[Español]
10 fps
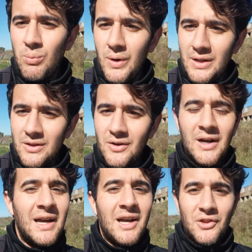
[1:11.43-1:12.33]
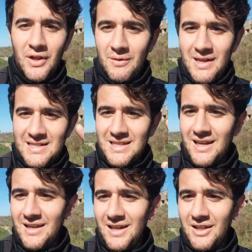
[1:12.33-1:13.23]
puerto, todavía
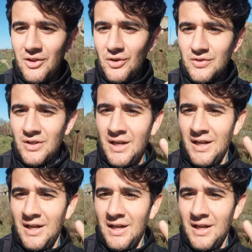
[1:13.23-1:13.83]
siguen estos,